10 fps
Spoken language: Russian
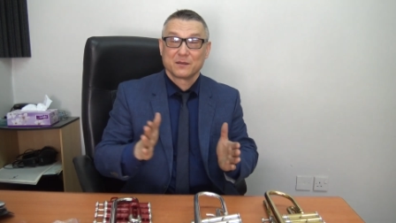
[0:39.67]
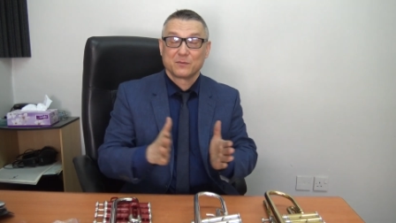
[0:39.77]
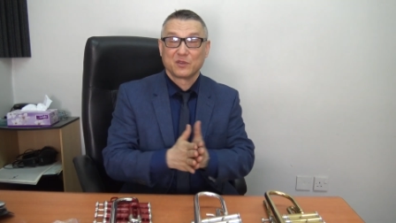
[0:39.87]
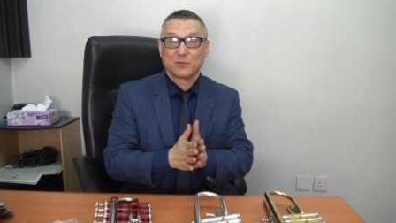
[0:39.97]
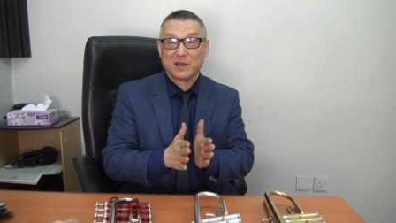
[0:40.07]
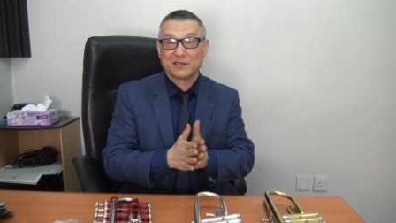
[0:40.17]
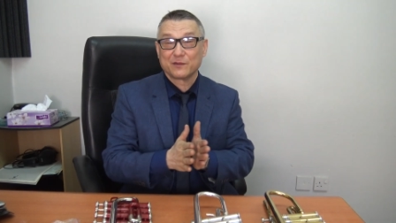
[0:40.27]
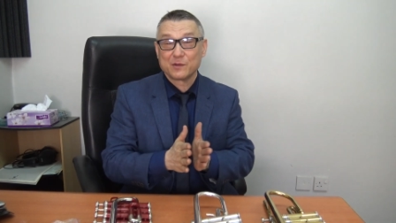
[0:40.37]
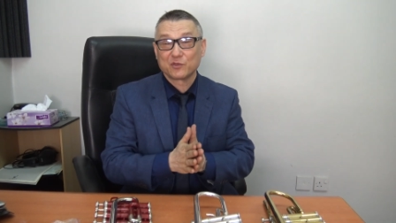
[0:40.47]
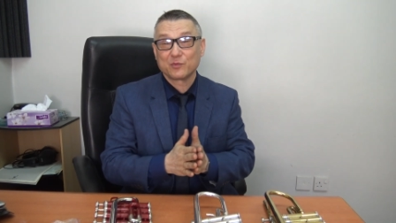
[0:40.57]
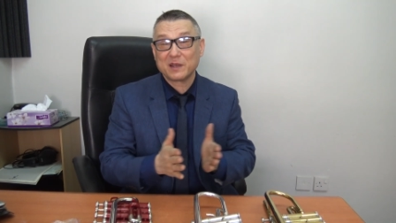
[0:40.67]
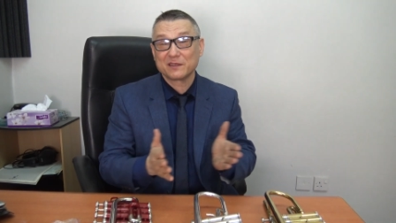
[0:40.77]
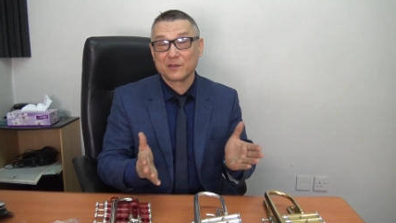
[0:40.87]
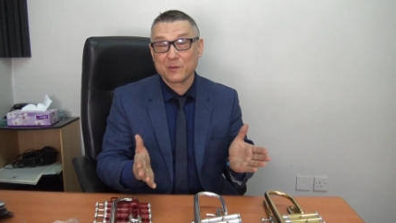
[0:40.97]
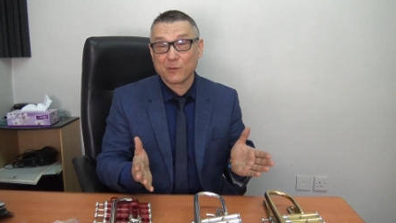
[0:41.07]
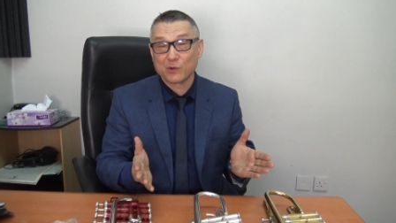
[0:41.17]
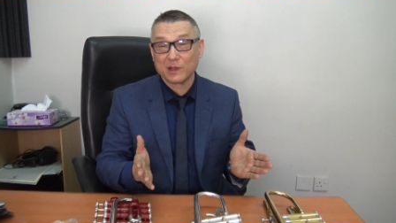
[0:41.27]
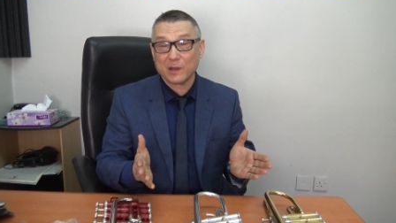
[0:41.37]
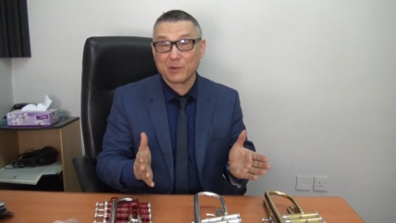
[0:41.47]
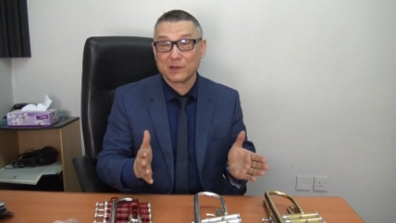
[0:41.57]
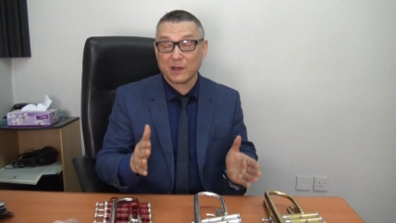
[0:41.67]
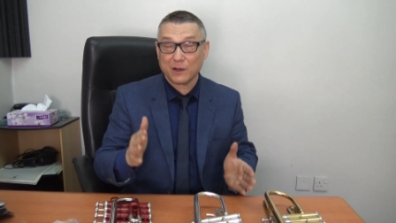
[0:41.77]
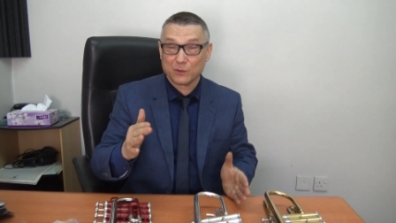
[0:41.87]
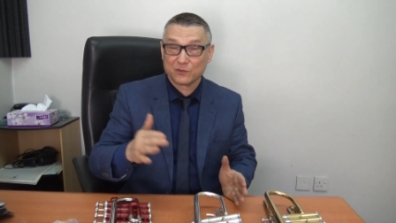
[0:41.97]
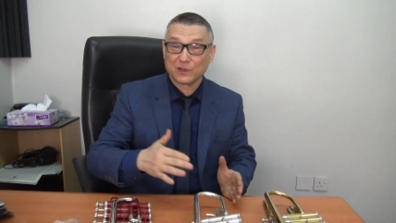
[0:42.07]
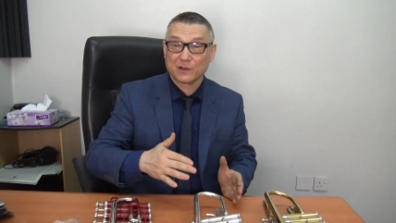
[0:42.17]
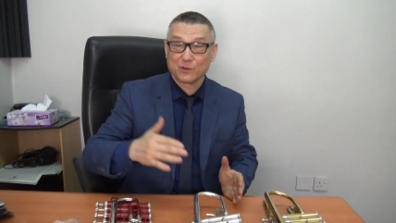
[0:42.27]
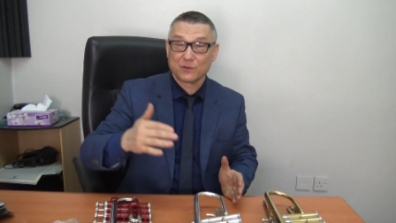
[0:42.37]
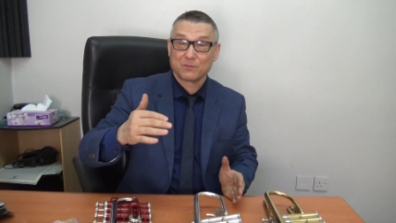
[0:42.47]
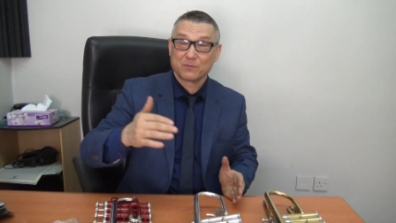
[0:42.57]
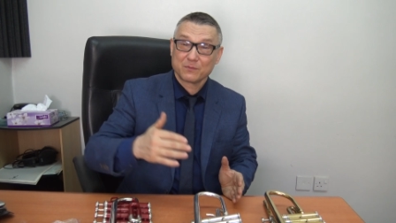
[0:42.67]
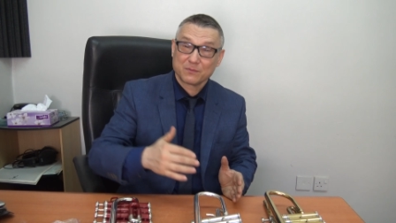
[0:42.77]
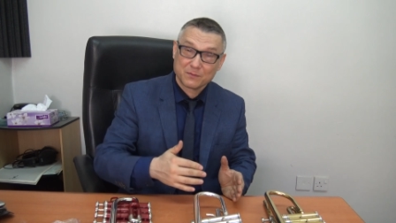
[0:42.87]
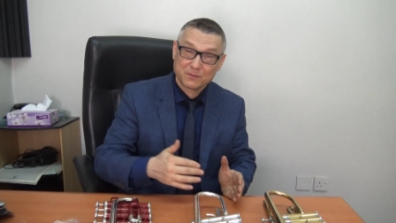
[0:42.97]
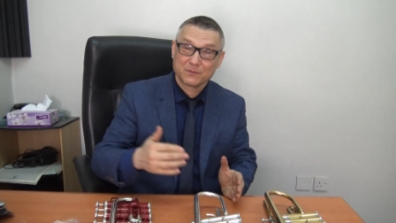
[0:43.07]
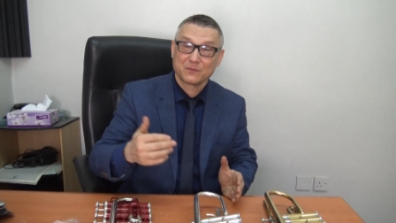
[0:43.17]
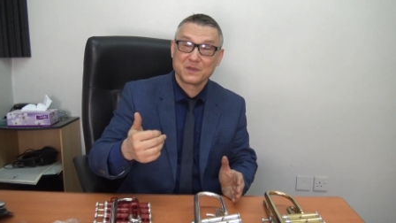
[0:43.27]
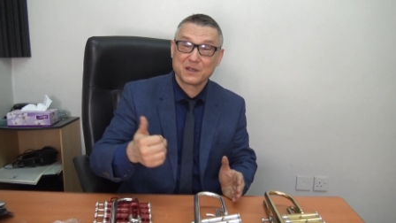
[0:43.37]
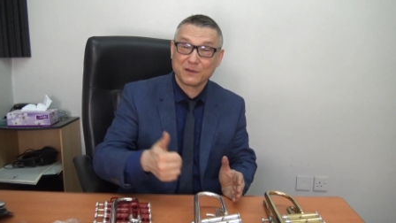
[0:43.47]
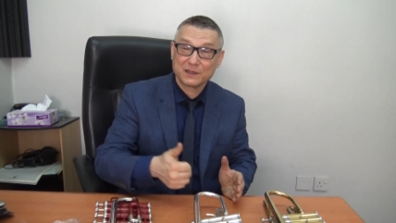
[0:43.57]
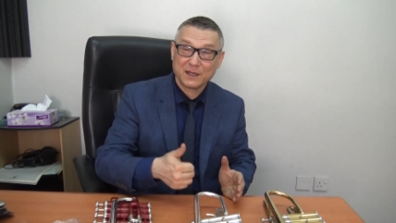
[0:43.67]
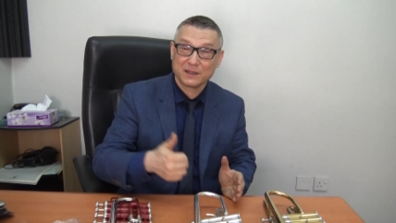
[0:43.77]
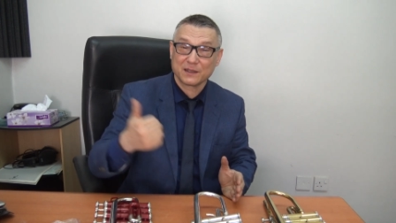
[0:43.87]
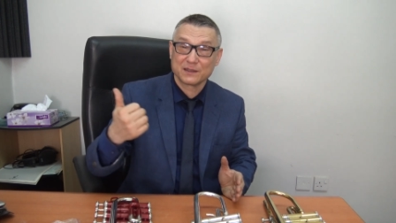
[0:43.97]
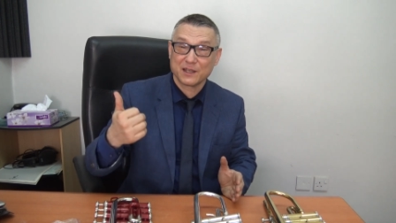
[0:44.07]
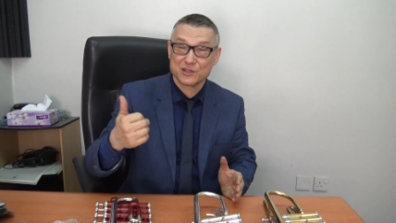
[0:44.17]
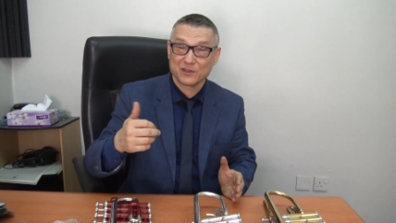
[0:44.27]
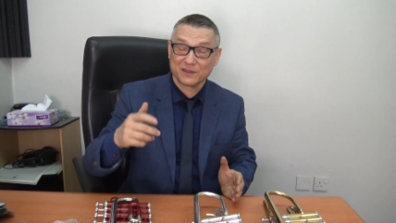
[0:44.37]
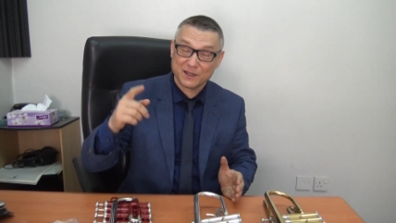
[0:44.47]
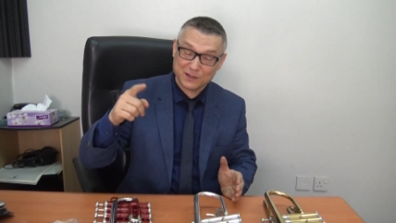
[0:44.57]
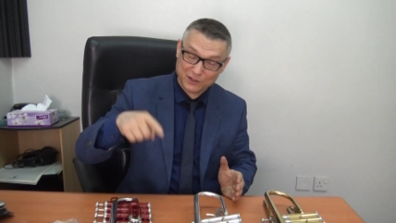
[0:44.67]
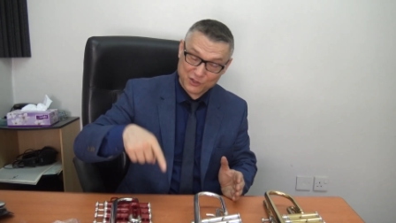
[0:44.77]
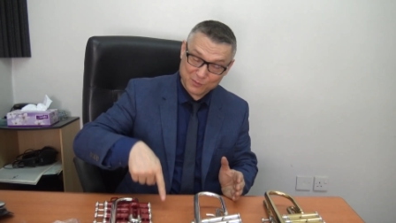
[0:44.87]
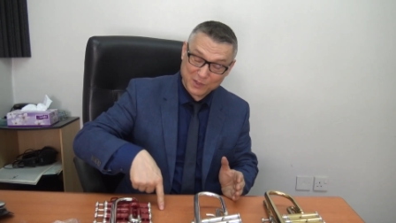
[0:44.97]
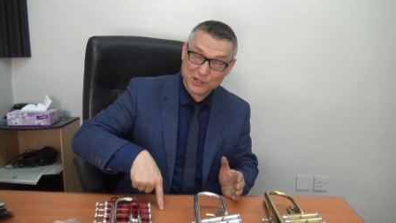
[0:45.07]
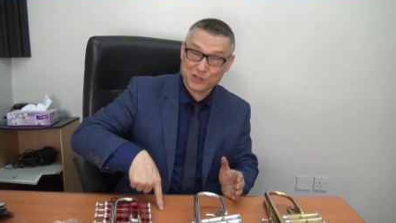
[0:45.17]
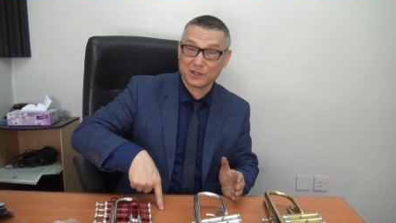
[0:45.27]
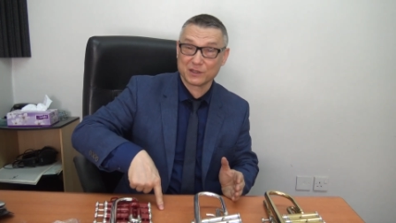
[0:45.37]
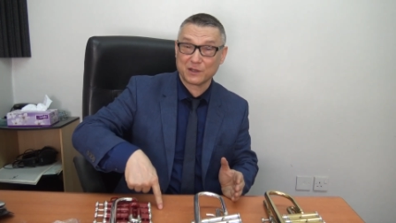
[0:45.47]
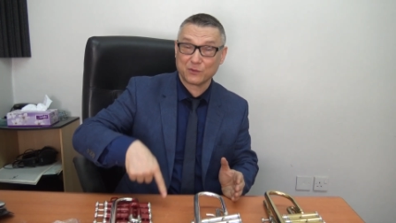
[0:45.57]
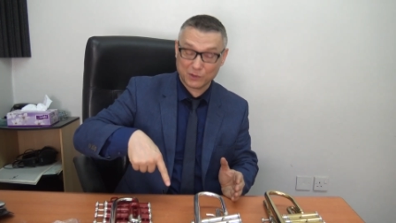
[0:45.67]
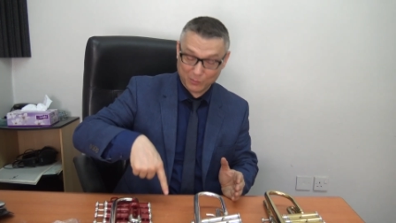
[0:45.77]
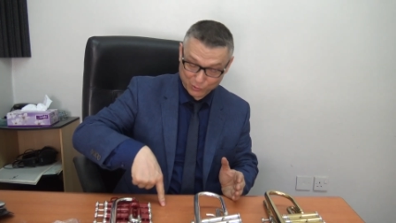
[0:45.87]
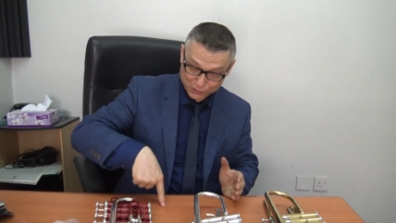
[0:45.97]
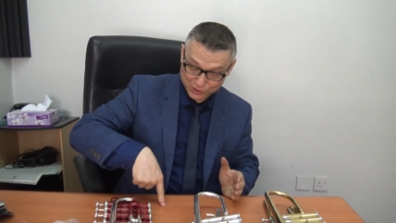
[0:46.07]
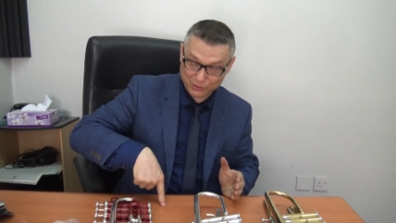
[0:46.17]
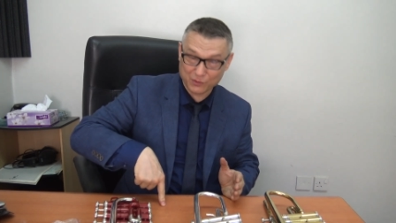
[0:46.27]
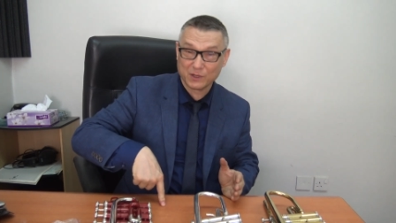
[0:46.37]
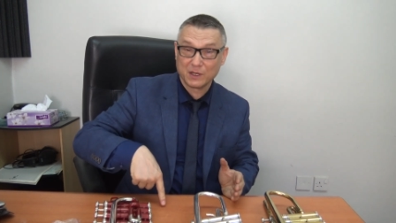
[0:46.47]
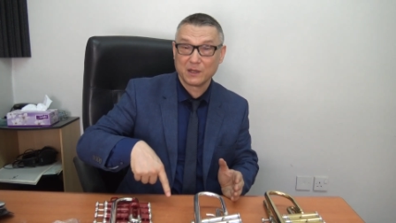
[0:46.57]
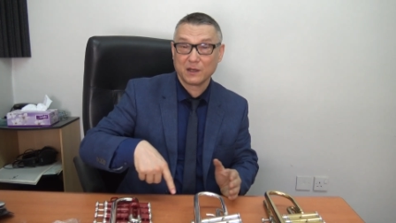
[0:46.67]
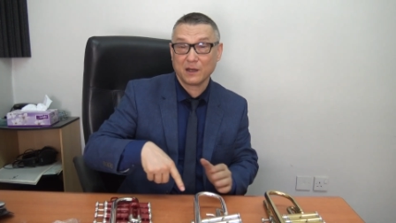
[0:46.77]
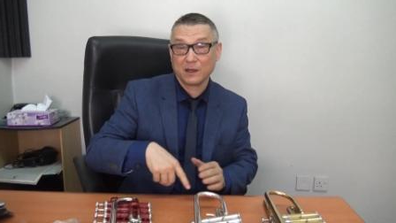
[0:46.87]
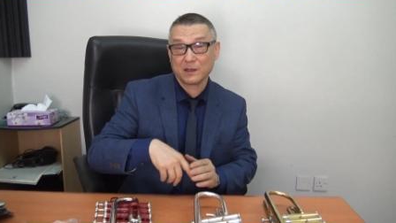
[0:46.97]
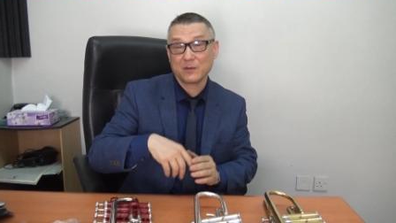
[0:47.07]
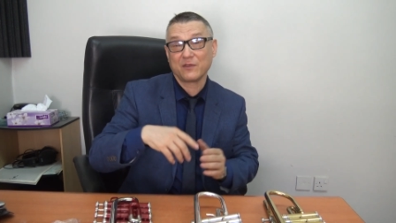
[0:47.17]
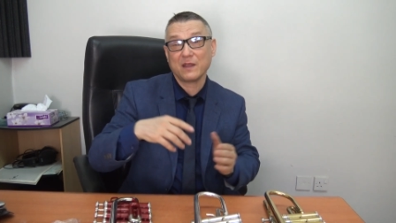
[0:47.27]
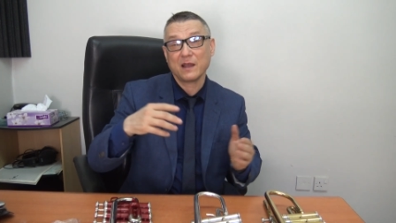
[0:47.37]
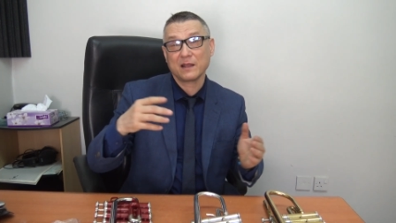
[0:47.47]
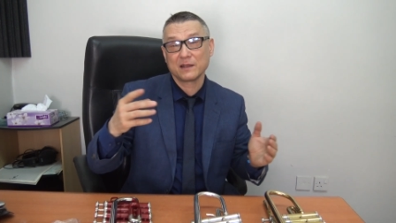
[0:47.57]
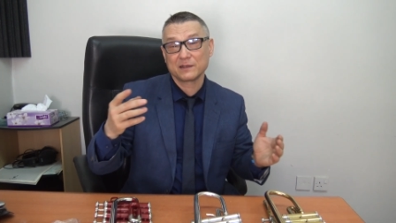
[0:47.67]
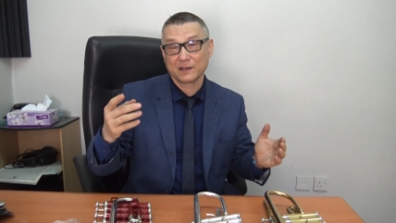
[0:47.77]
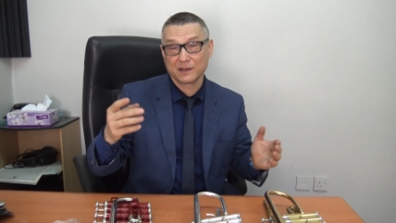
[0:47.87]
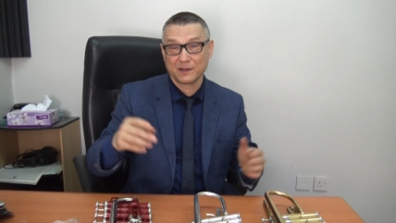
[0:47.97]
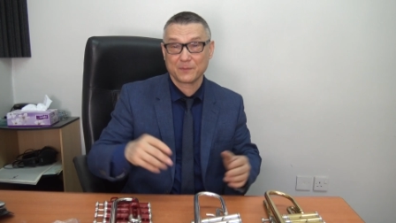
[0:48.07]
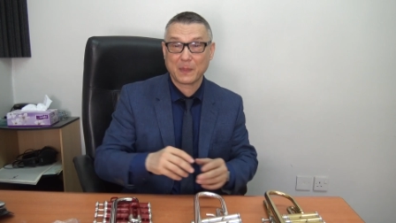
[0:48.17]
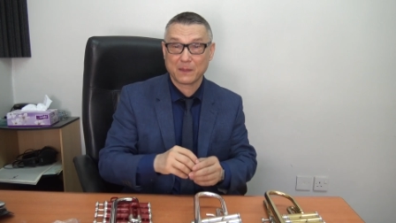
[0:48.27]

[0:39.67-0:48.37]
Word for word: Мы смазываем, смазываем ему клапан, а он все равно не хватает отдачи. Знаете, нажимаешь иногда вот на пружину, а она вялая такая.